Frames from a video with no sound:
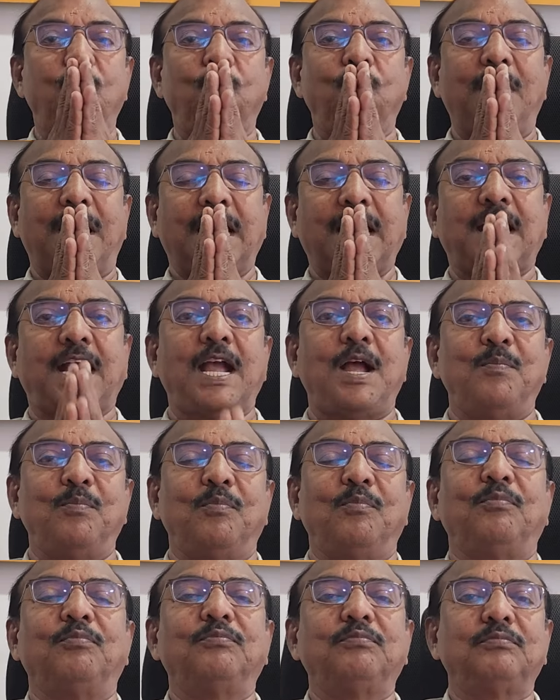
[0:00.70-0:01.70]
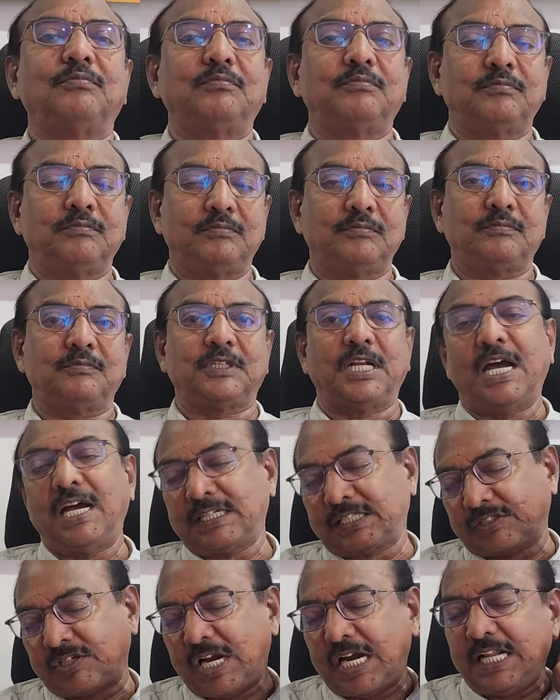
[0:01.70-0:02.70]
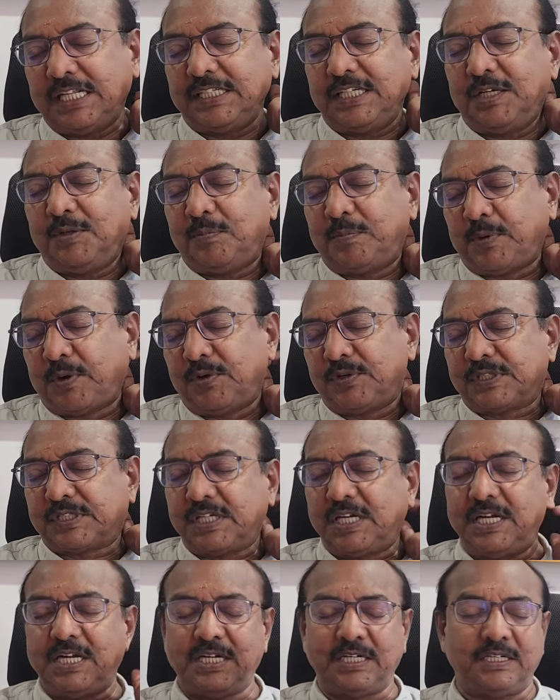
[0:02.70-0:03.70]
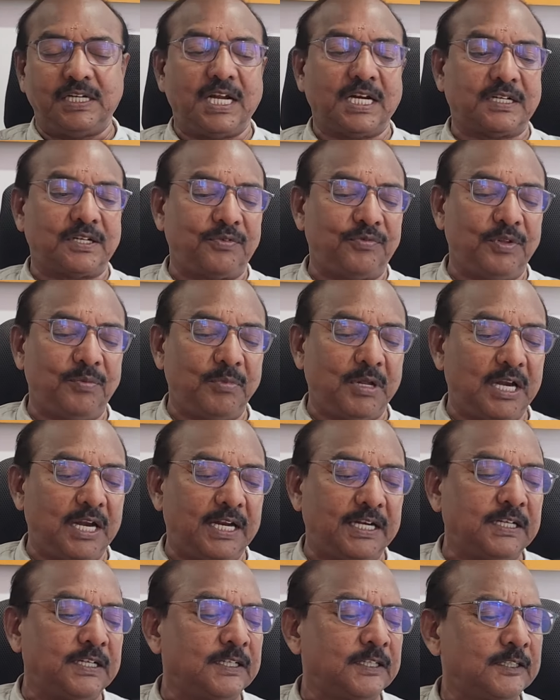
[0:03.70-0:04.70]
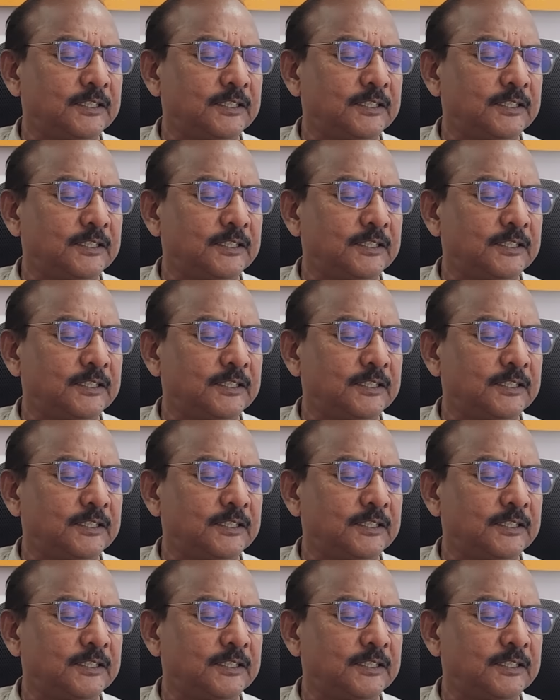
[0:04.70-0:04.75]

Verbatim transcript: வணக்கம் நான் அஸ்ட்ராலஜி ப்ரோஸ் டாக்டர் விமலன்